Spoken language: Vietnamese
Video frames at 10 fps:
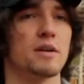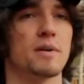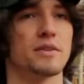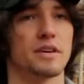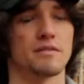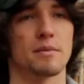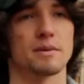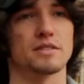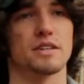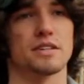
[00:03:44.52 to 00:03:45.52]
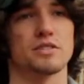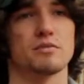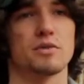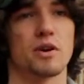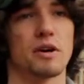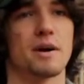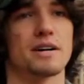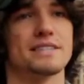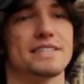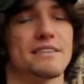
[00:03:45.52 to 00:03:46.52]
Cao đẳng Đại học
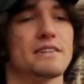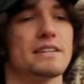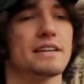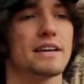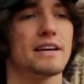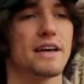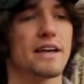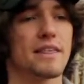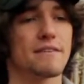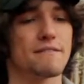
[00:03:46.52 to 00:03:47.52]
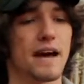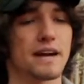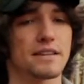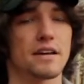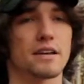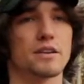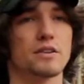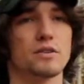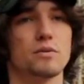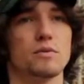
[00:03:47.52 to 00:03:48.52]
Dominican được thành lập vào năm
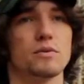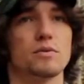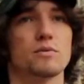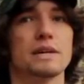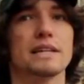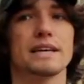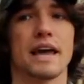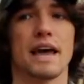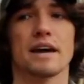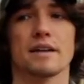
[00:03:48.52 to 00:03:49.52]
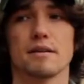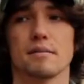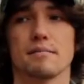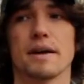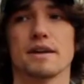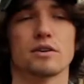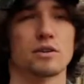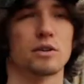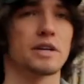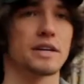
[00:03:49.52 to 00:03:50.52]
1900. Cao đẳng
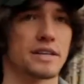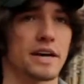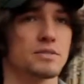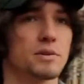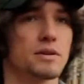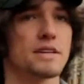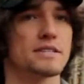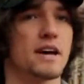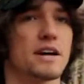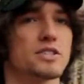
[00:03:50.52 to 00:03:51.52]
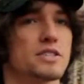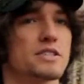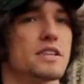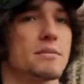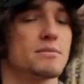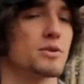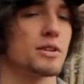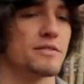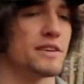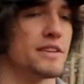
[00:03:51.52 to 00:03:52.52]
Đại học Dominican
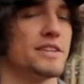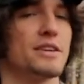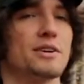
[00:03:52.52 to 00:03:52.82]
nằm tại